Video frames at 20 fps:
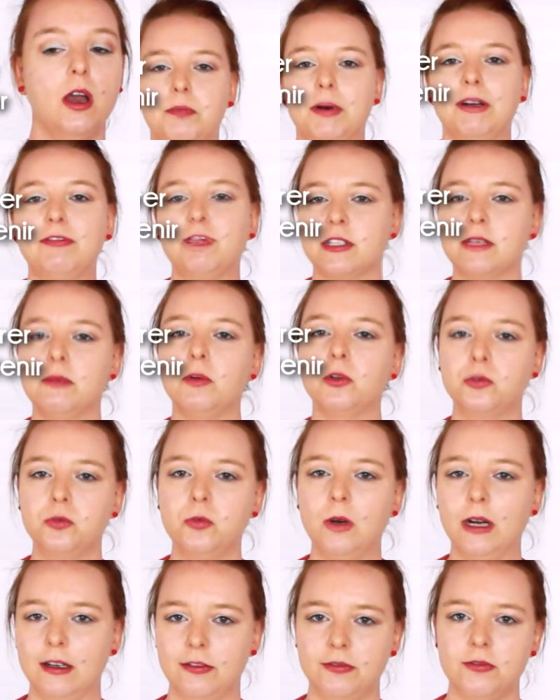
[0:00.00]
Pas forcément
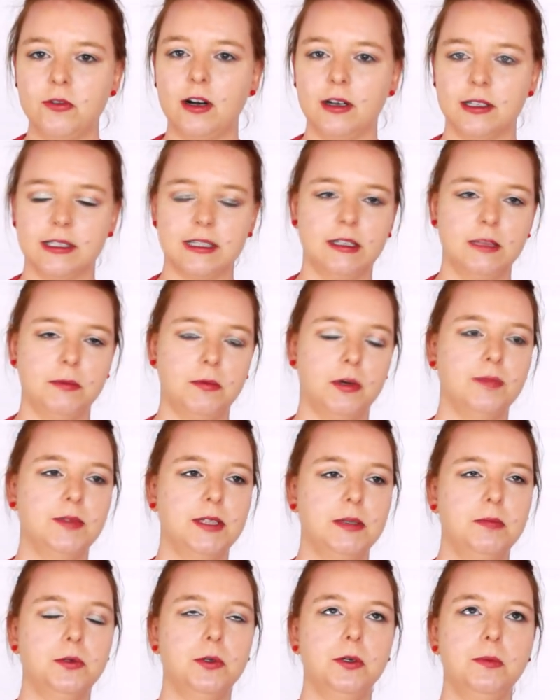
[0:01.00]
tout à la fois, hein, ça dépend un
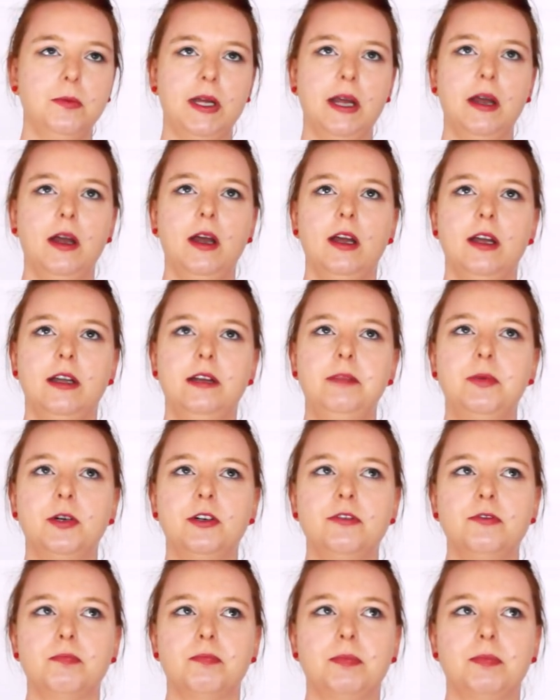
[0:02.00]
petit peu, mais ils peuvent,